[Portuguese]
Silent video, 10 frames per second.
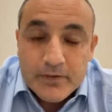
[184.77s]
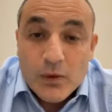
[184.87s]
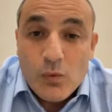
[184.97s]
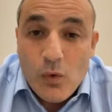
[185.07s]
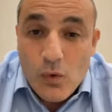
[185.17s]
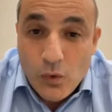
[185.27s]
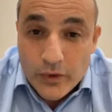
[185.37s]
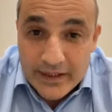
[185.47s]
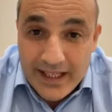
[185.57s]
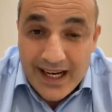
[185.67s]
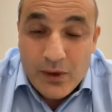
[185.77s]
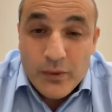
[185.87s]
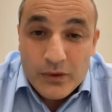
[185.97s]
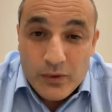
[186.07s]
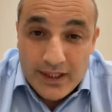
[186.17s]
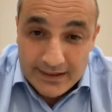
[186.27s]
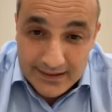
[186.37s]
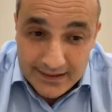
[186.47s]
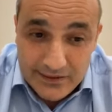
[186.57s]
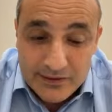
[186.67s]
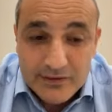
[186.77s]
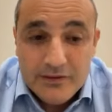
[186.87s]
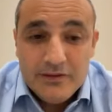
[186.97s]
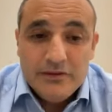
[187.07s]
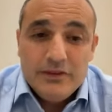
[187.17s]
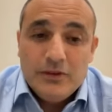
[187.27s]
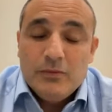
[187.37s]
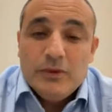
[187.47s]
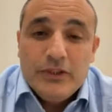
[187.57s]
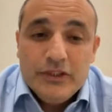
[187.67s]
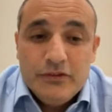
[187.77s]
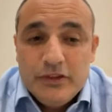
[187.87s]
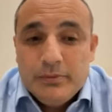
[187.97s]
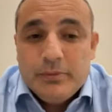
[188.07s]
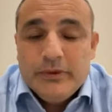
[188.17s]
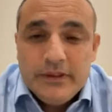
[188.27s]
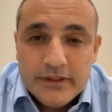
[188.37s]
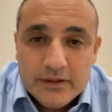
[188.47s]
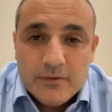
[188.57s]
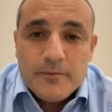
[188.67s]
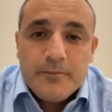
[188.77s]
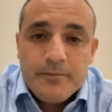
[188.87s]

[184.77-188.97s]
Não concordar com educação virou motivo de punição.